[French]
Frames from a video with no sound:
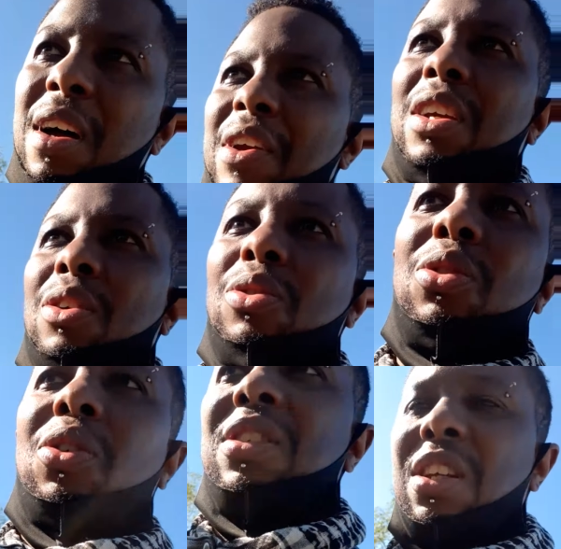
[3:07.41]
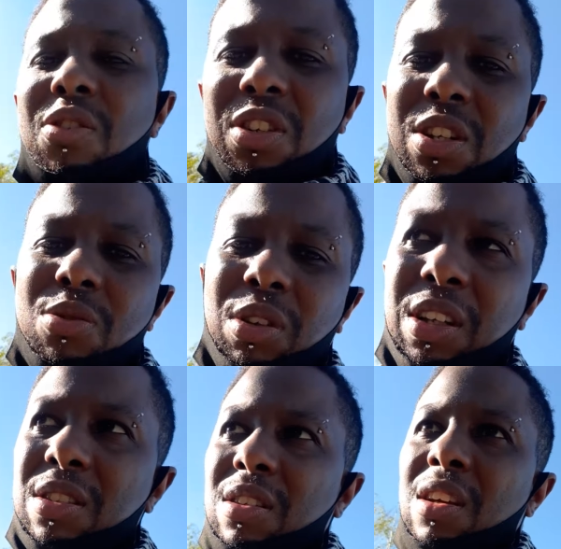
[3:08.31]
avec notre Seigneur
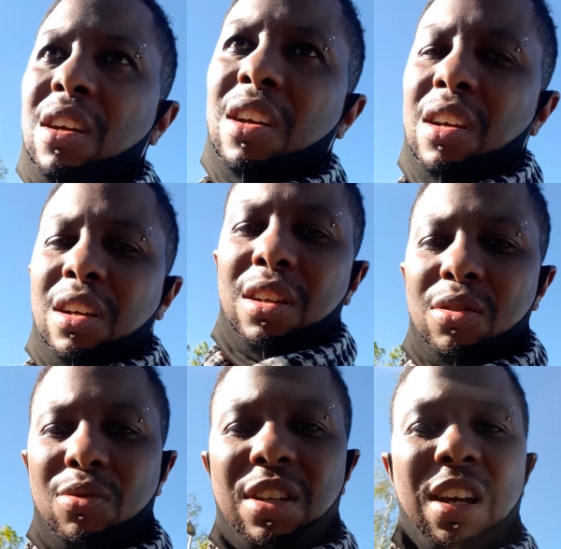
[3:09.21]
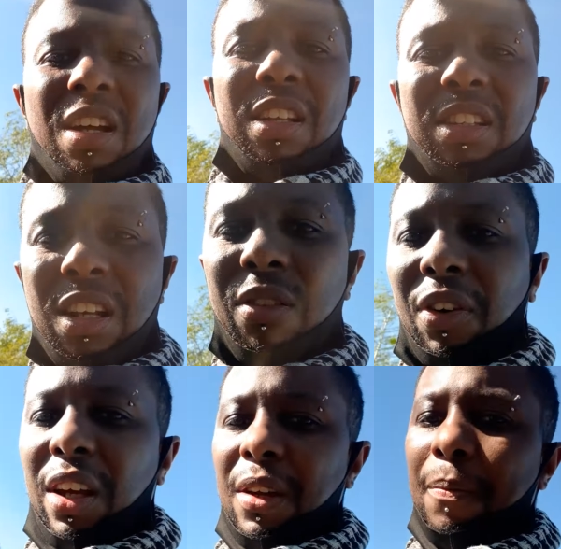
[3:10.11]
Jésus-Christ qui nous a
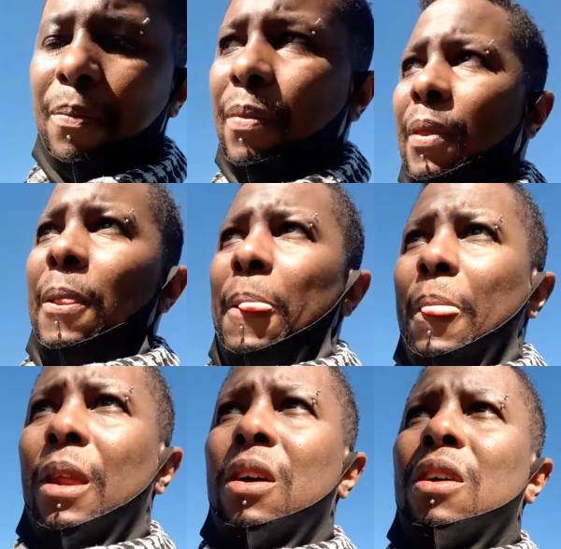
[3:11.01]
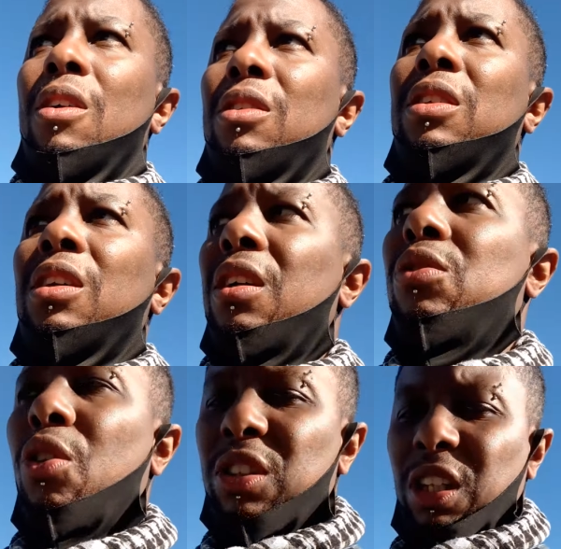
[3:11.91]
délivré euh, des
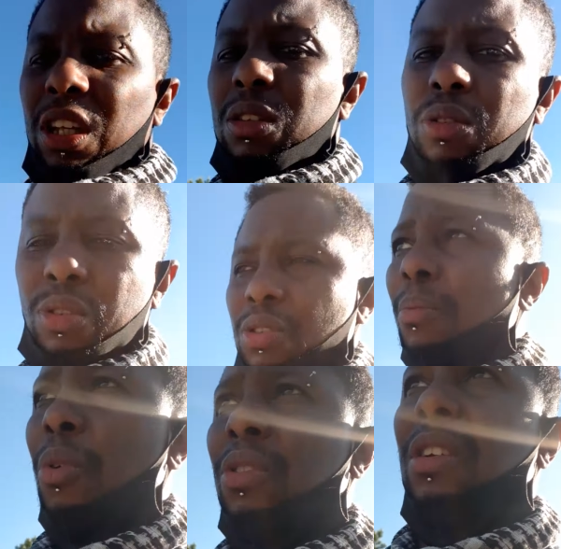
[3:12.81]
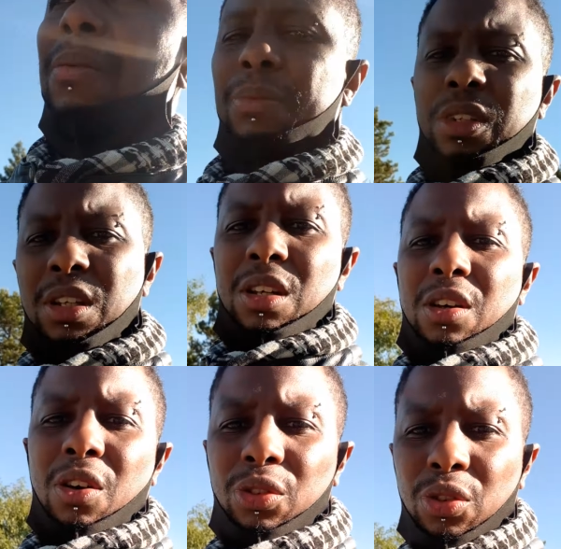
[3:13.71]
doctrines de ce monde
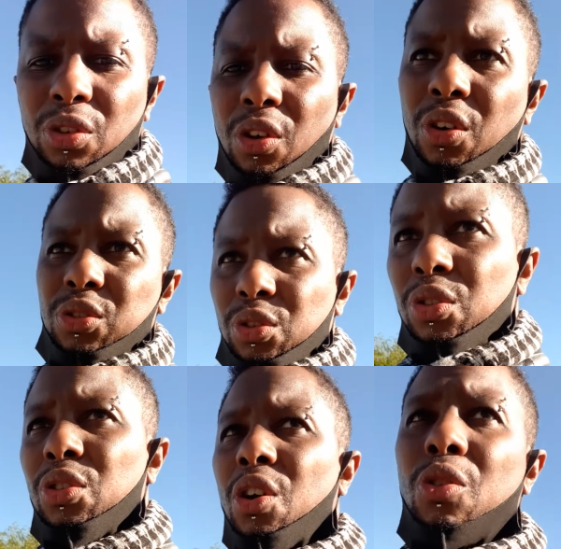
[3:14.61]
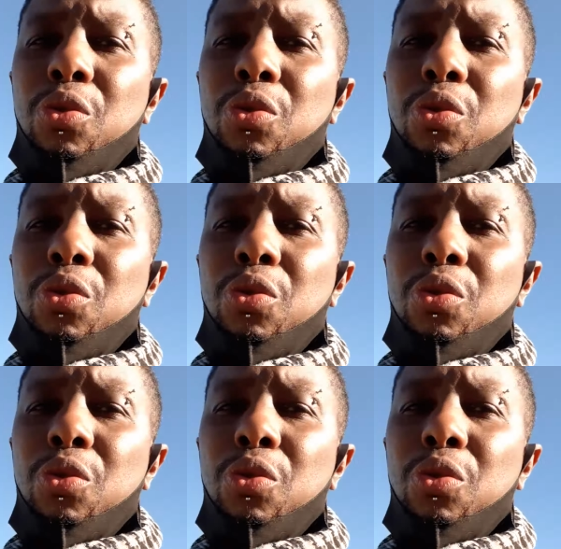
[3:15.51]
en, donnant, se donnant